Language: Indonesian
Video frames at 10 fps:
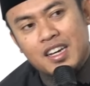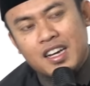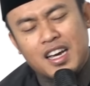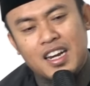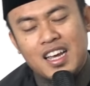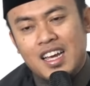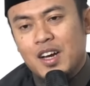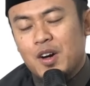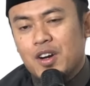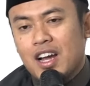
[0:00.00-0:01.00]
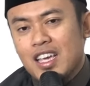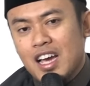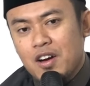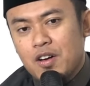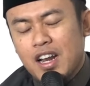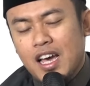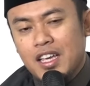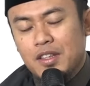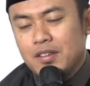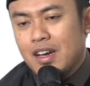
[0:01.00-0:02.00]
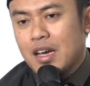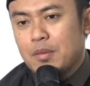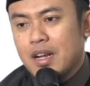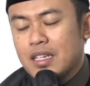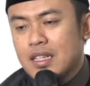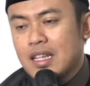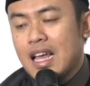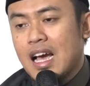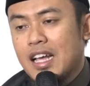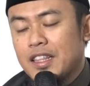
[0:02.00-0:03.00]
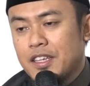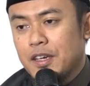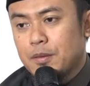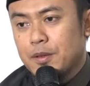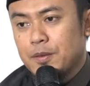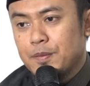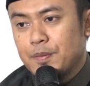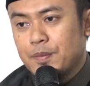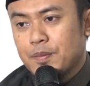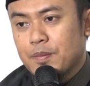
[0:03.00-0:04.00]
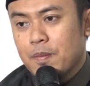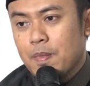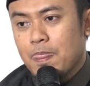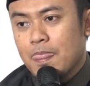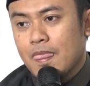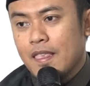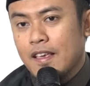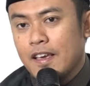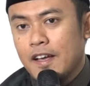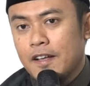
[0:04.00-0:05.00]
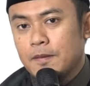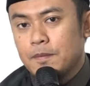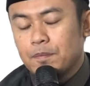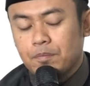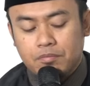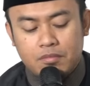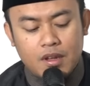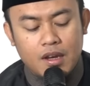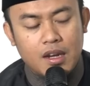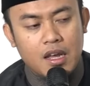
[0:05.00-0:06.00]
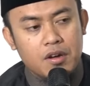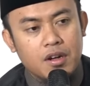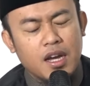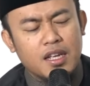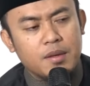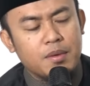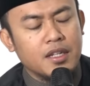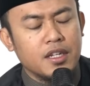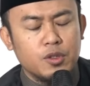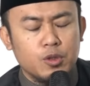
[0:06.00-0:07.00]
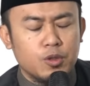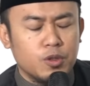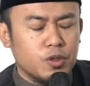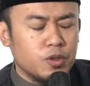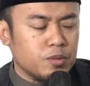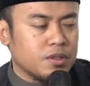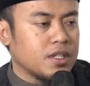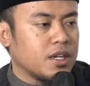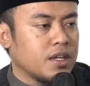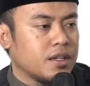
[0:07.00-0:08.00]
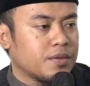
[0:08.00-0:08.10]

Karena orang yang kona itu akan merasa tenang hatinya, Bu. Ya. Karena kona ini merasa cukup saja.